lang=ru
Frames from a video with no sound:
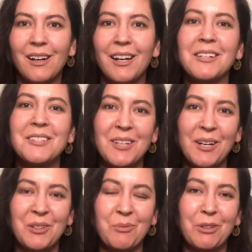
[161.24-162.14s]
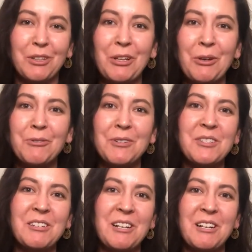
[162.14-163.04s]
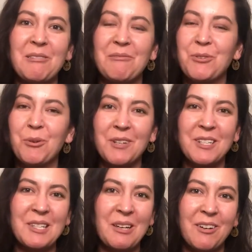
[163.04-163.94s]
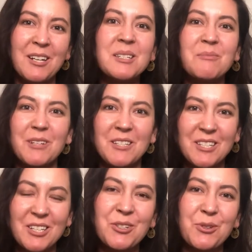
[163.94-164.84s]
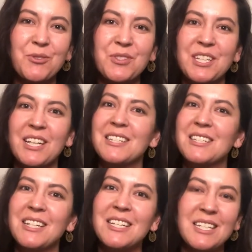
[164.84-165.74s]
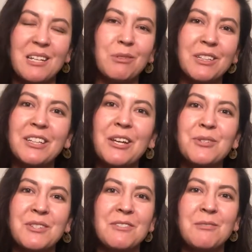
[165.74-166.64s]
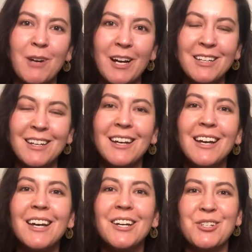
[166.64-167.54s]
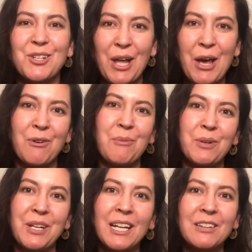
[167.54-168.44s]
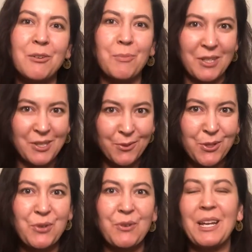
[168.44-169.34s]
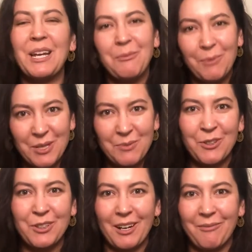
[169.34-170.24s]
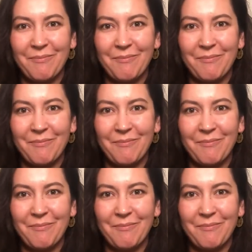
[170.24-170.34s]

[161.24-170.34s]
Александр, благодарю вас за добрые слова, за поддержку всех зрителей. Благодарю за внимание и желаю вам приятного прослушивания и просмотра.